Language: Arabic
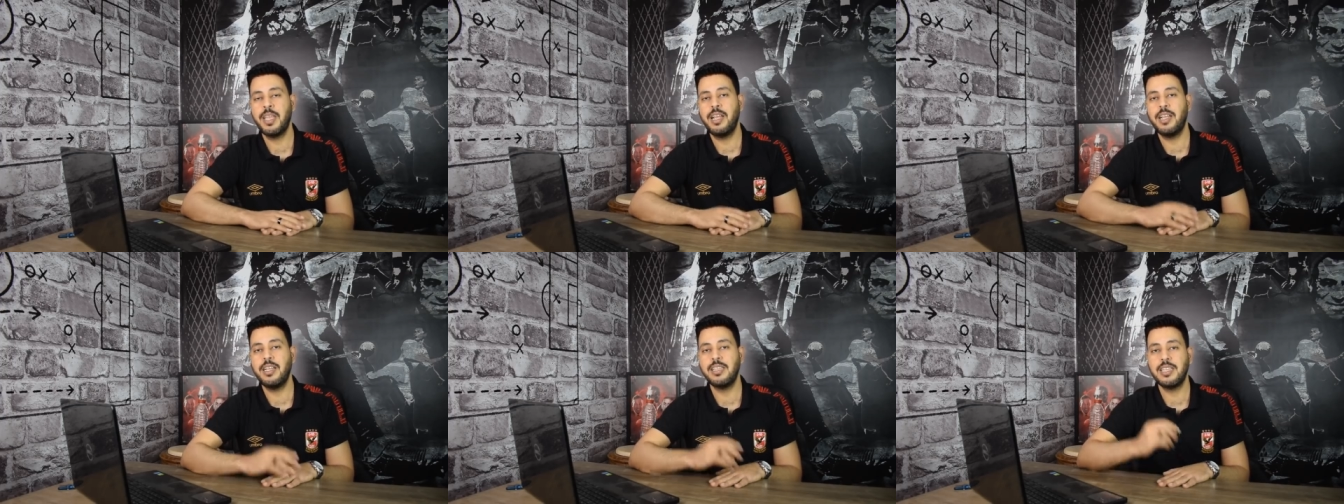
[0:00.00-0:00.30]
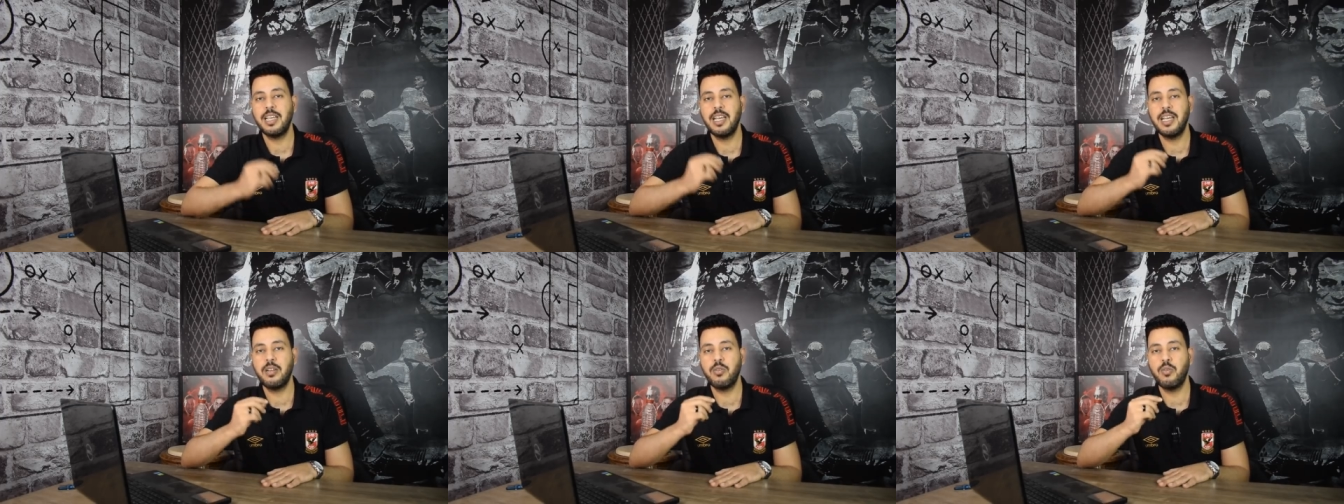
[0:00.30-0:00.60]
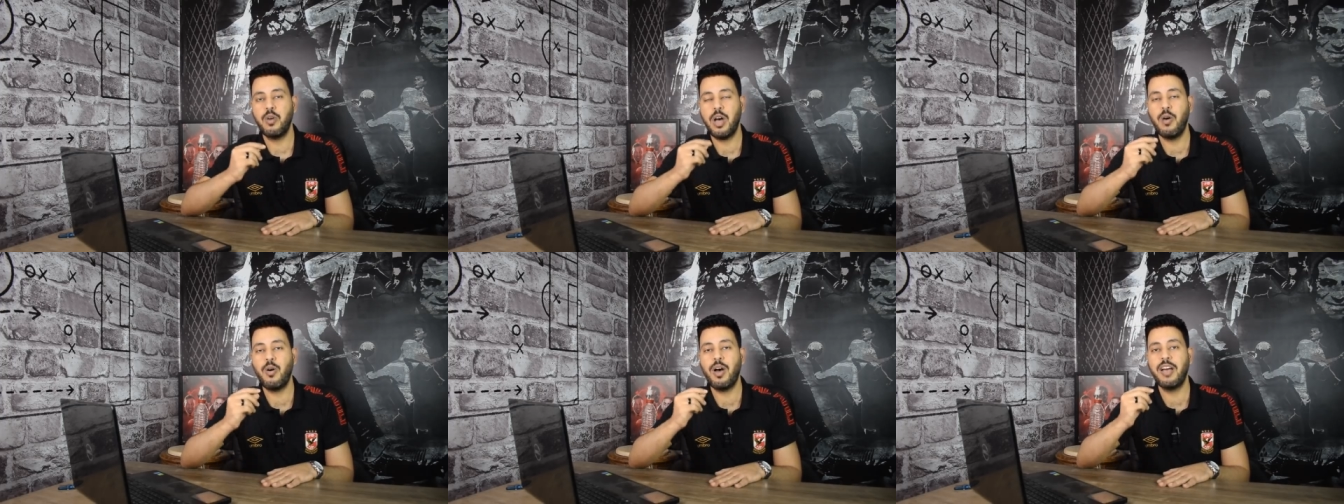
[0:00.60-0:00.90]

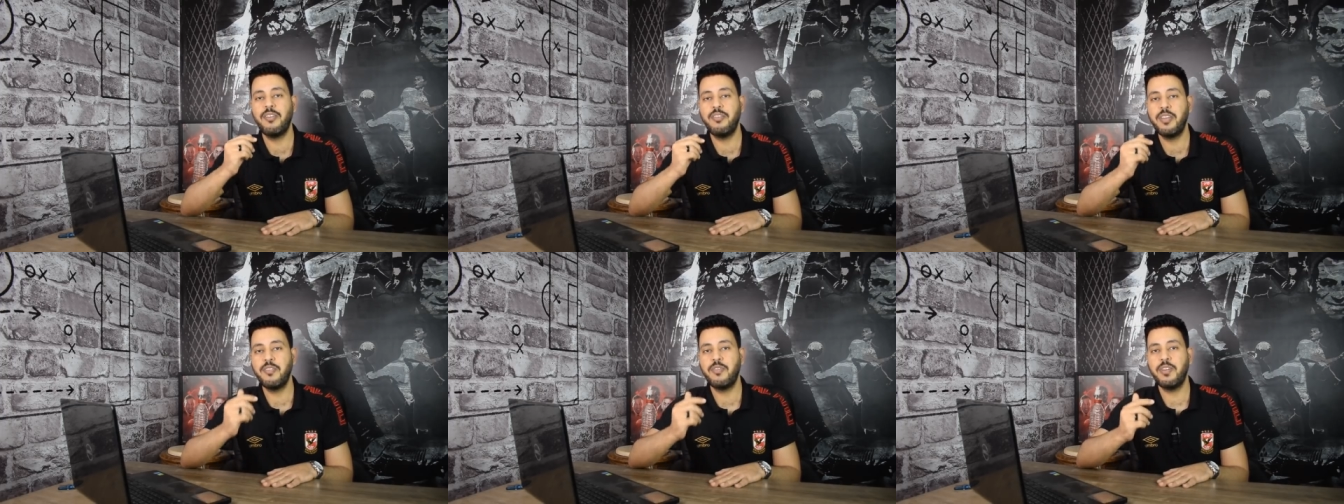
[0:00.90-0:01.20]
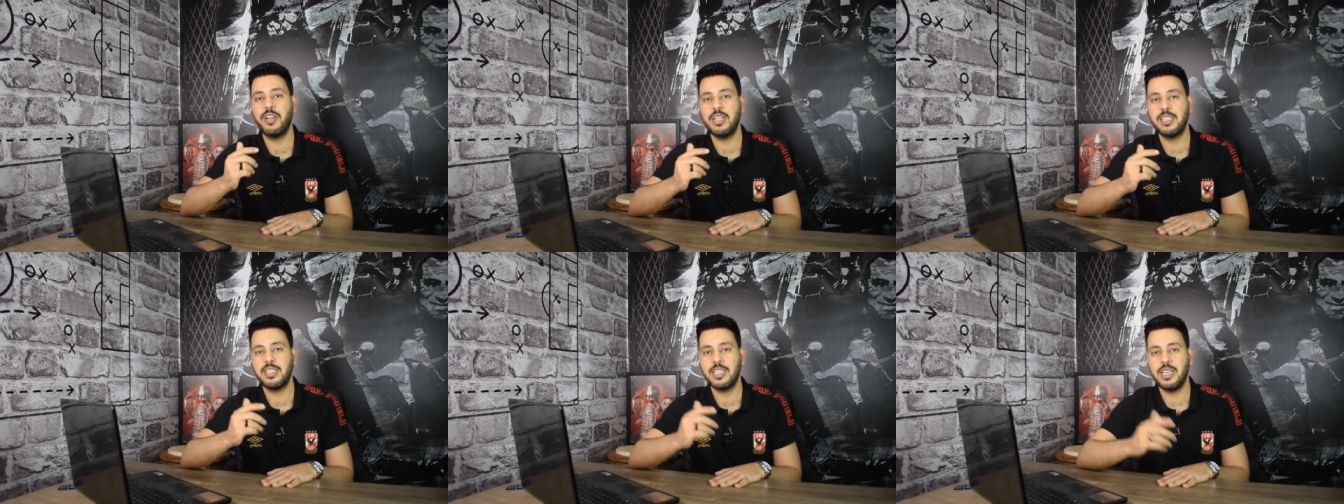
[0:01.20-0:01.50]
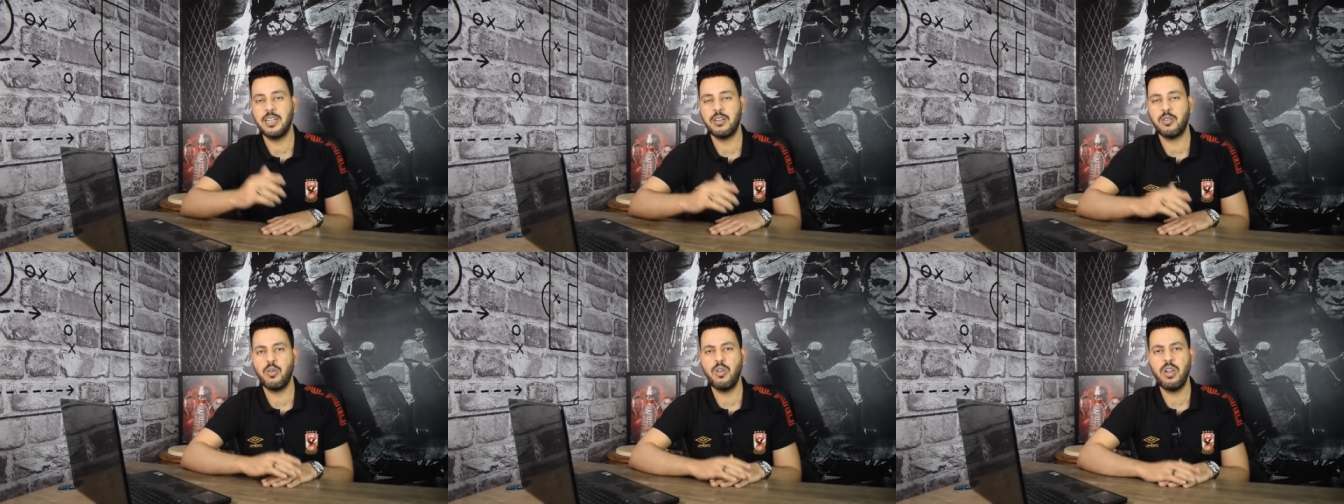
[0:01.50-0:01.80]
لسانه او عفيف
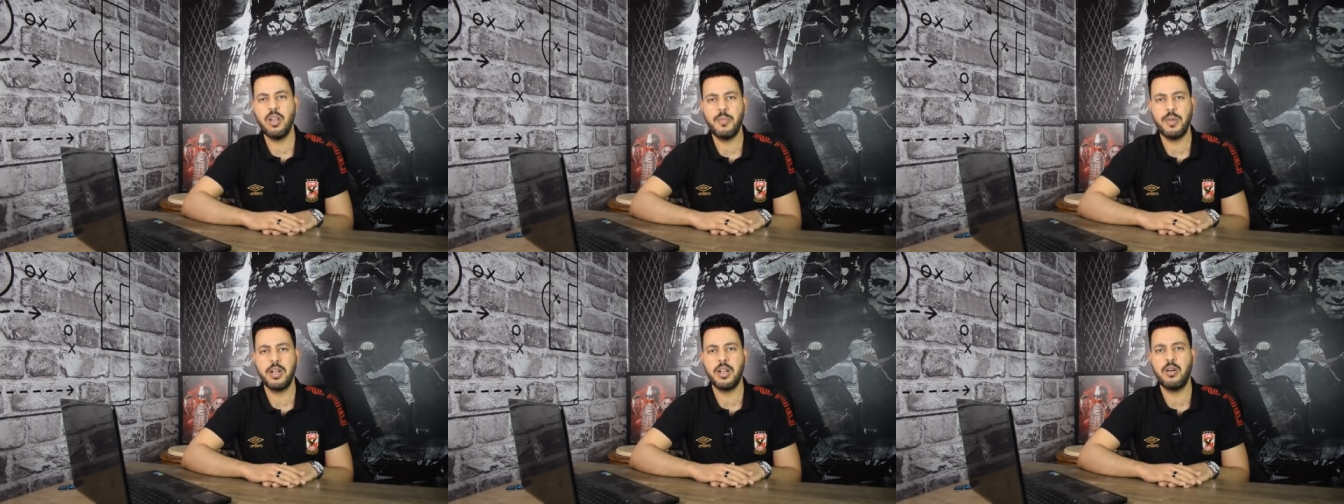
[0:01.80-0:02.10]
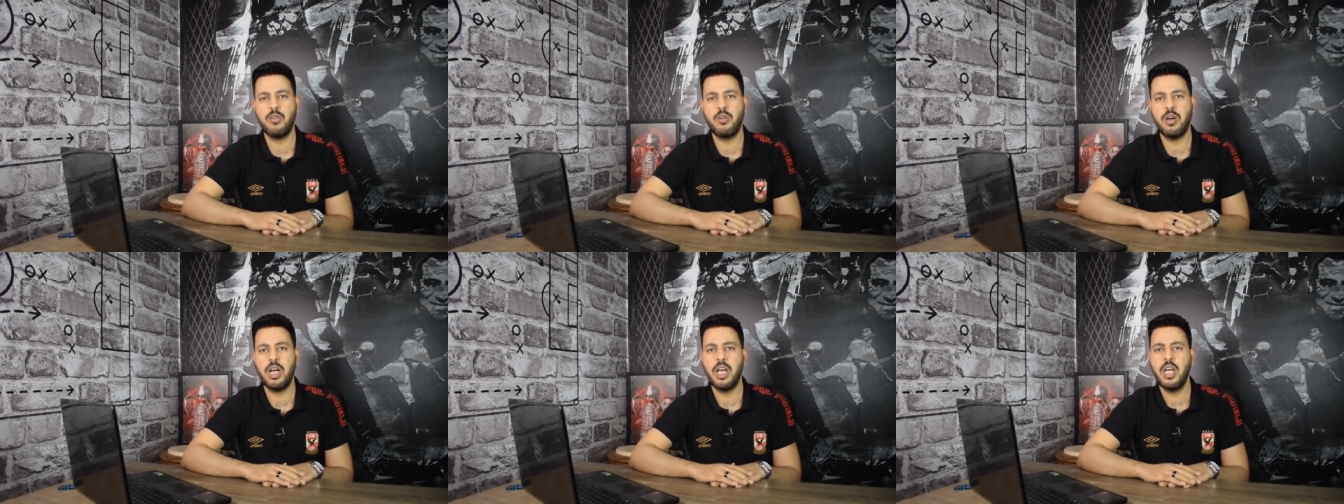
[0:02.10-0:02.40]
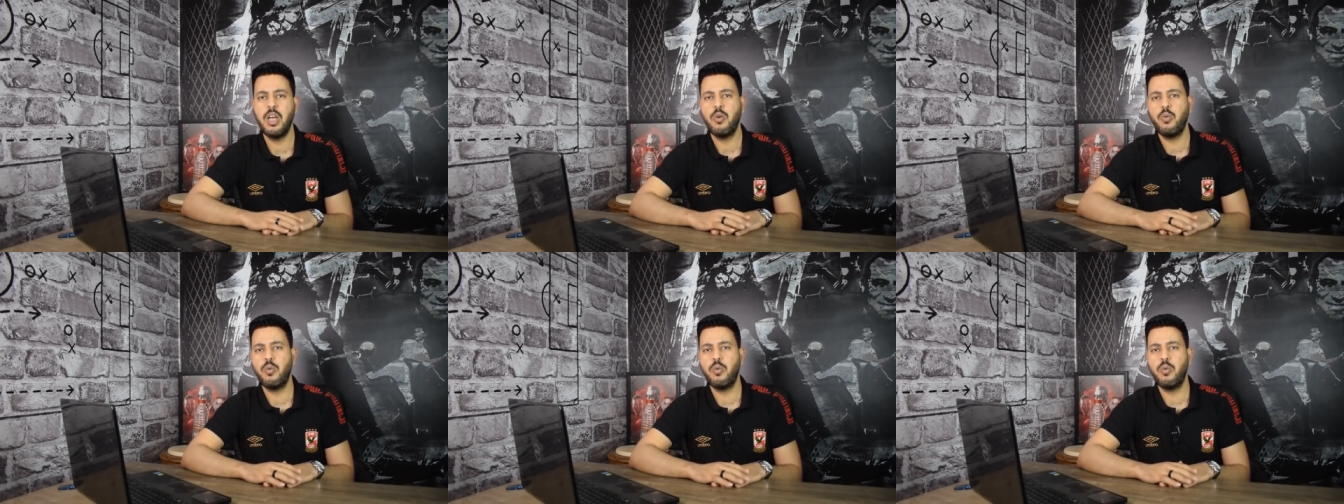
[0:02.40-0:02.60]
اللسان كل من هو